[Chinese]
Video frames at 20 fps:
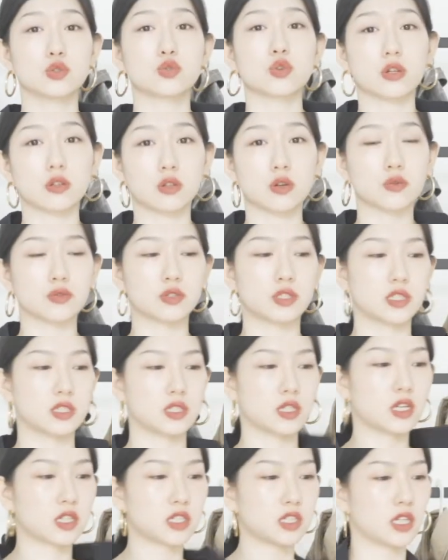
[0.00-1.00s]
爽透
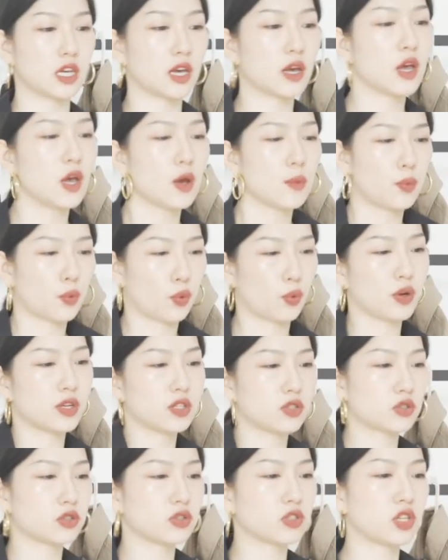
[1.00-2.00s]
气，而且。会
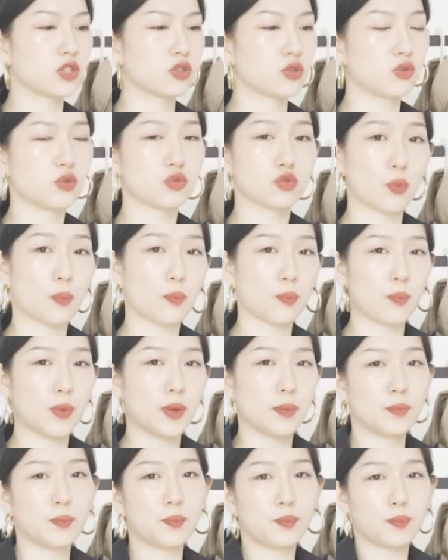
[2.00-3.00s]
就是那种有种
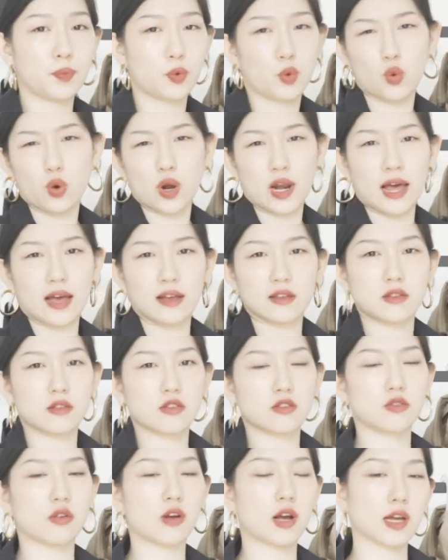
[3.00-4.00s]
闷过来的
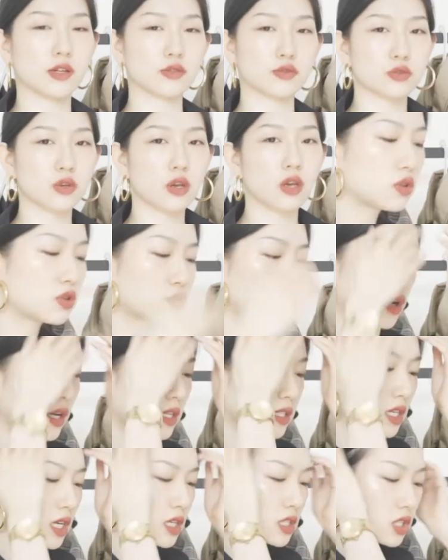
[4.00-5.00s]
那种感觉，就
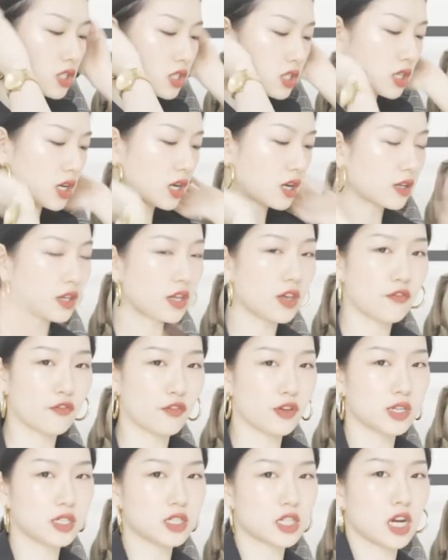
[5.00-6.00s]
穿在身上也
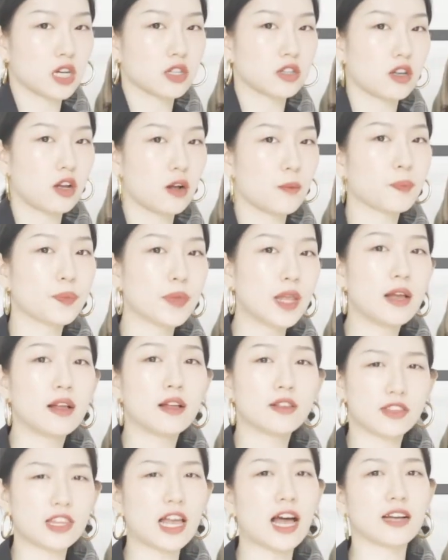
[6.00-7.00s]
非常的。
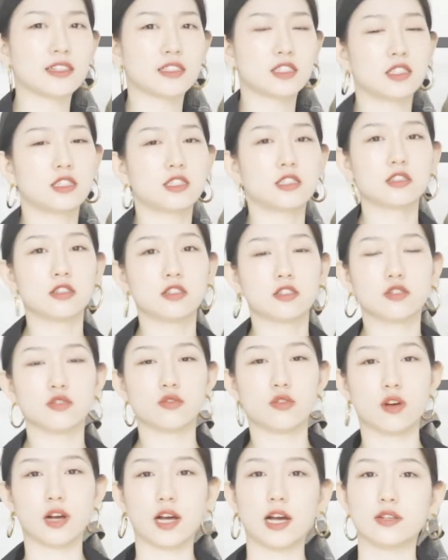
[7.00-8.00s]
大气的那
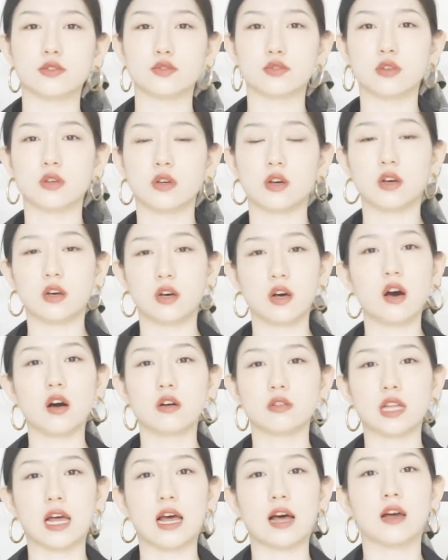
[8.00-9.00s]
种感觉很好
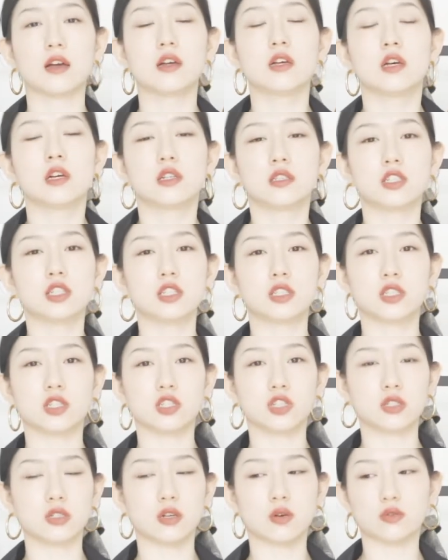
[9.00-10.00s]
搭，这件
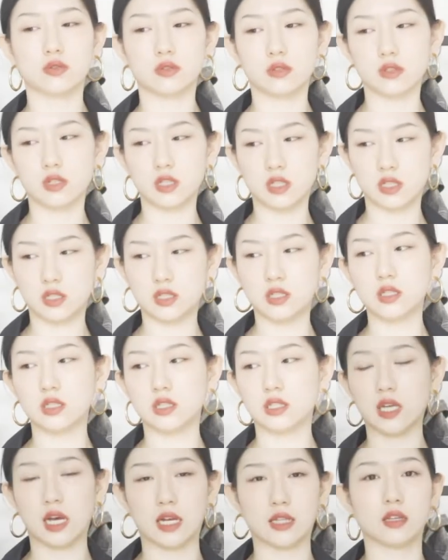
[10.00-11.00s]
衬衫我真的一个
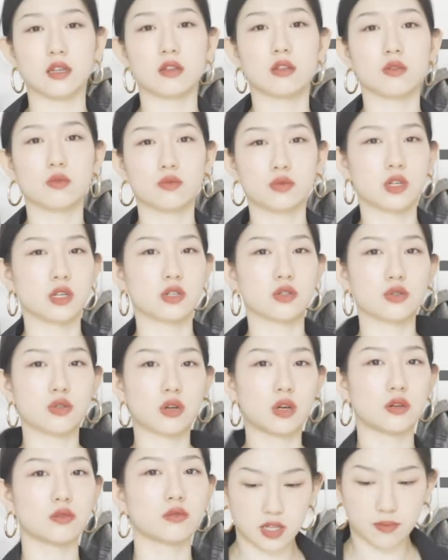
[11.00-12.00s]
夏天都在
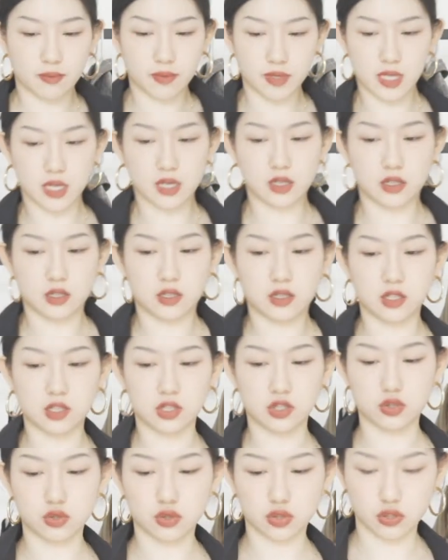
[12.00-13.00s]
穿，你们也可以，
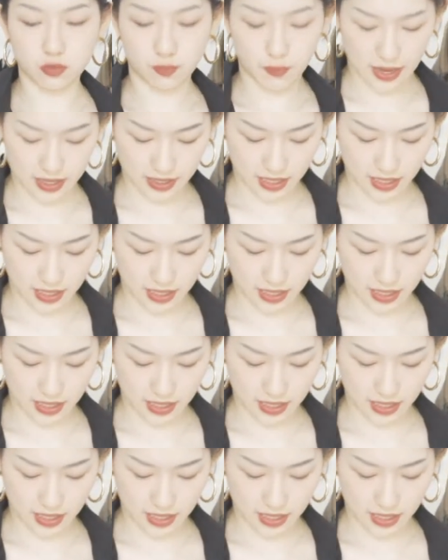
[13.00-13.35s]
就是把